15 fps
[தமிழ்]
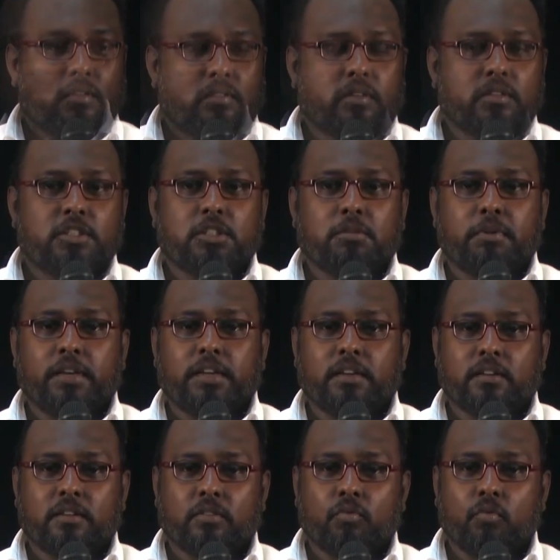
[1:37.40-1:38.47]

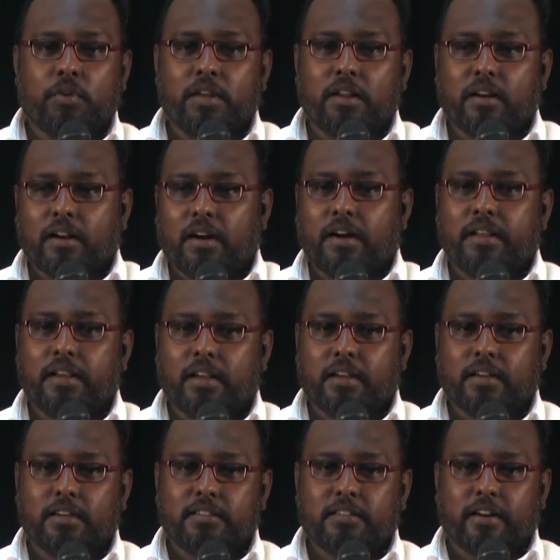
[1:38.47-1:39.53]
திருச்சபையின் உயிர்
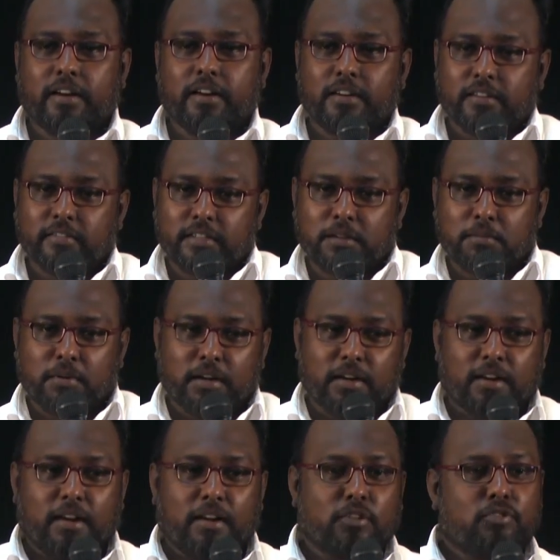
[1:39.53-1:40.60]
நாடியாக இந்த ரெண்டு விதமான
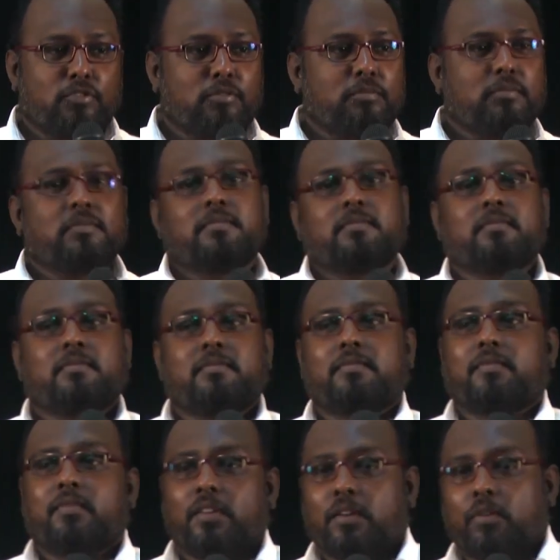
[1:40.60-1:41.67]
கருத்தும்
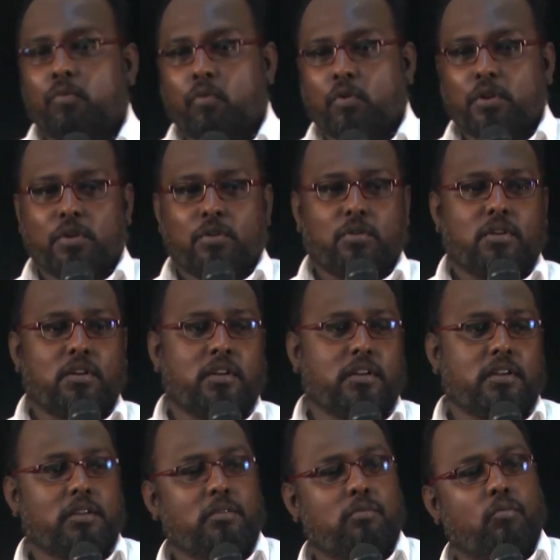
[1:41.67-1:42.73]
ஒன்றுக்கொன்று
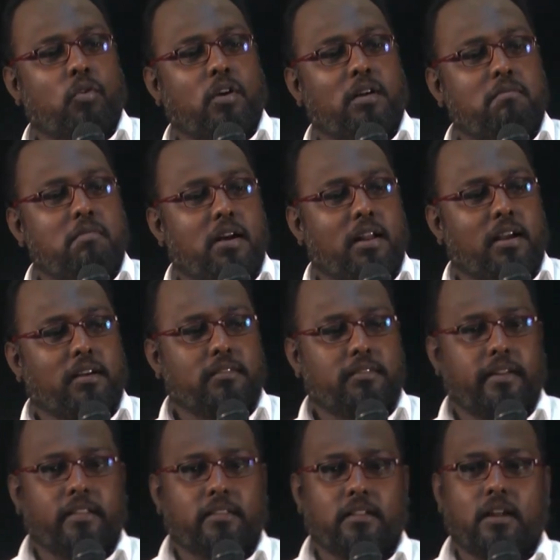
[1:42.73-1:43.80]
முரண்பாடாக
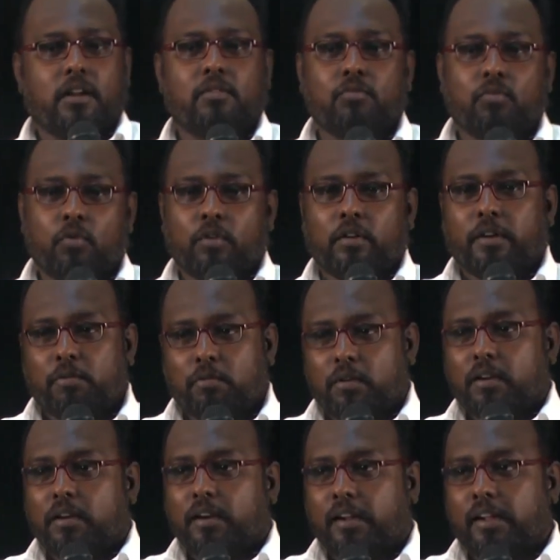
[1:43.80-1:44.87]
தெரிந்தாலும் ஒன்றை
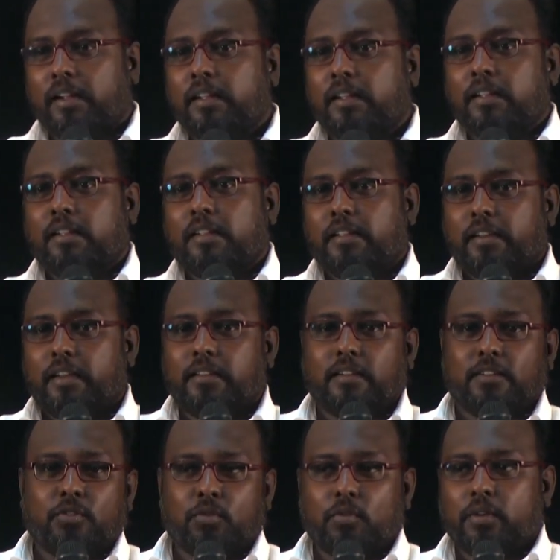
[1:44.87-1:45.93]
ஒன்றை
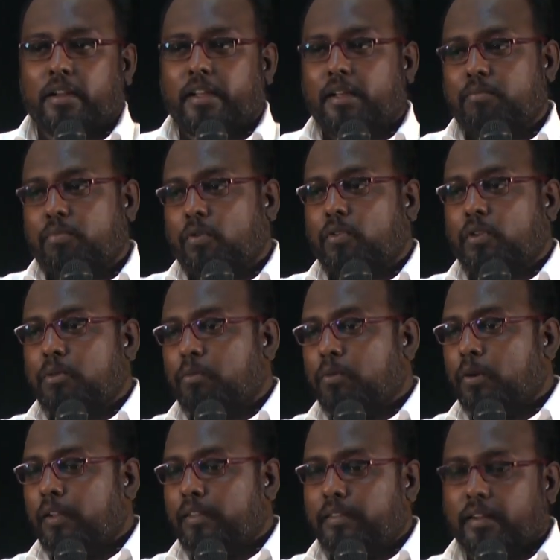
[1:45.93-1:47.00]
எதிர்த்து கொண்டே போவது
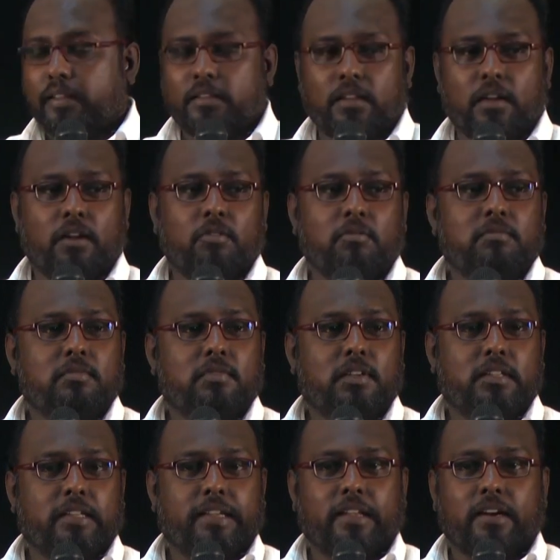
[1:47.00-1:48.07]
போல தெரிந்தாலும்
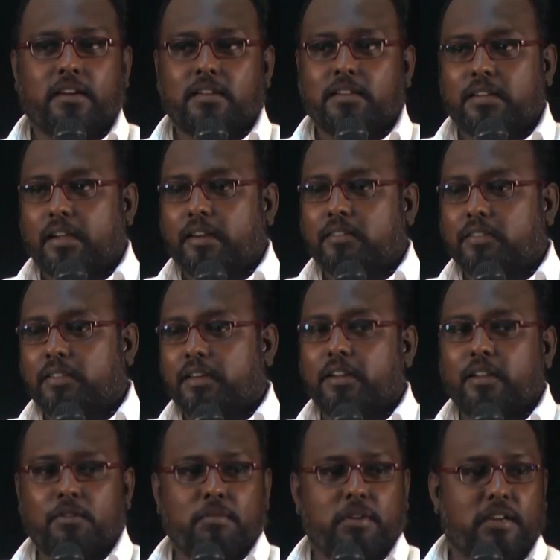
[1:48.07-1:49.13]
இந்த இரண்டு
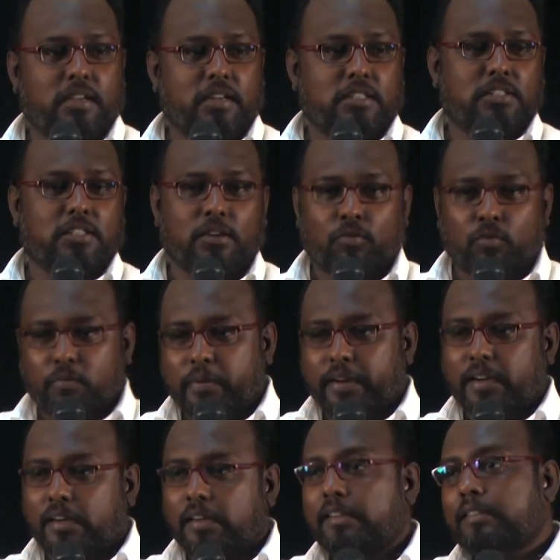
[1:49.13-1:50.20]
கருத்துக்களிலும் இருக்கிற சில
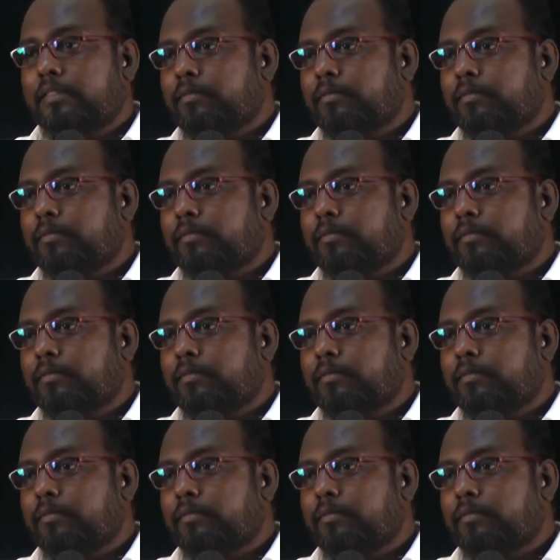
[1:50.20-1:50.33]
உண்மைகள்